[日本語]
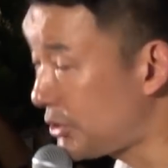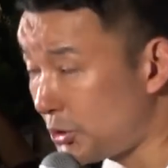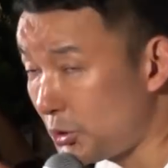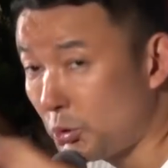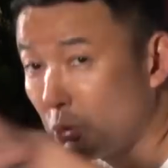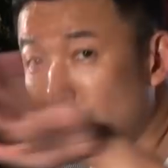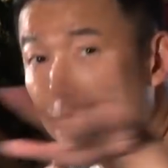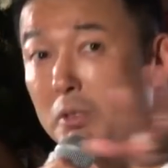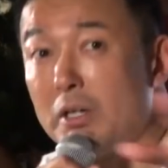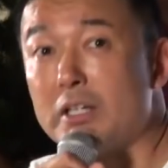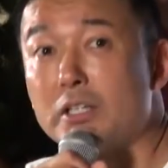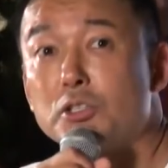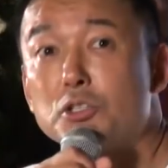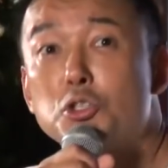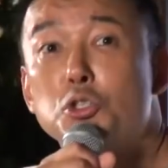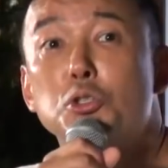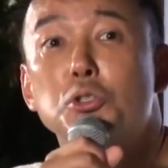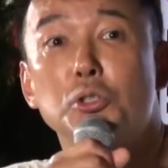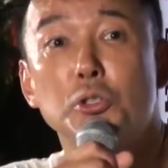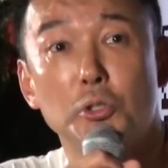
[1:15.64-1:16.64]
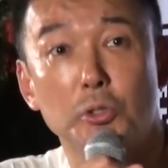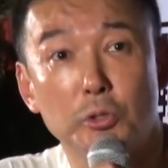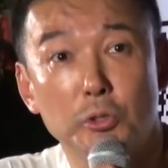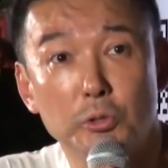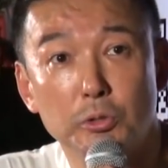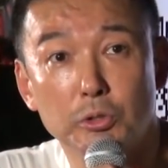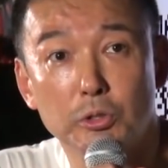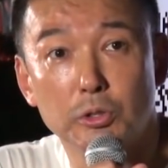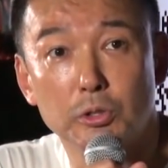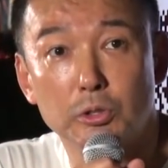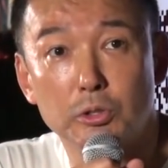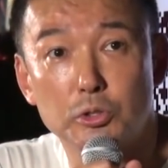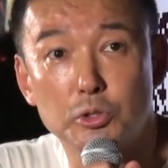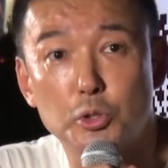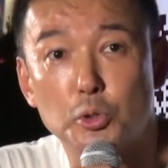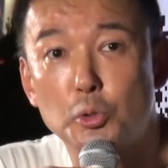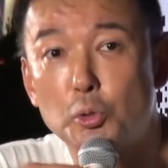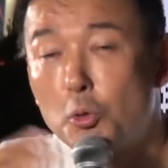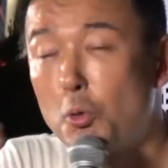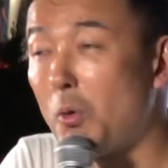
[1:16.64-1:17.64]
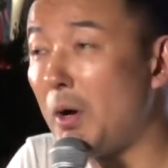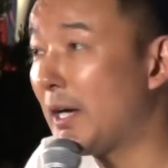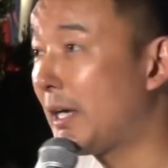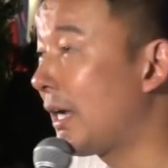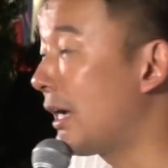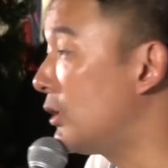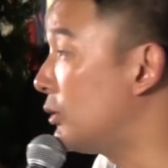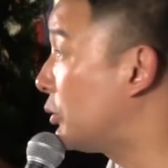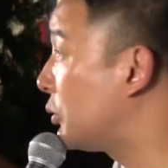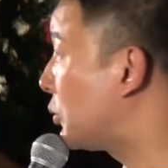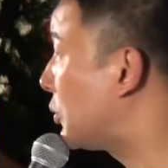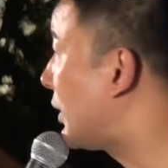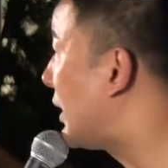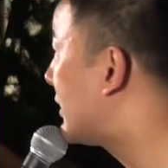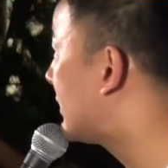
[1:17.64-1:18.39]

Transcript: アすることは重要、情報を分け合うこと、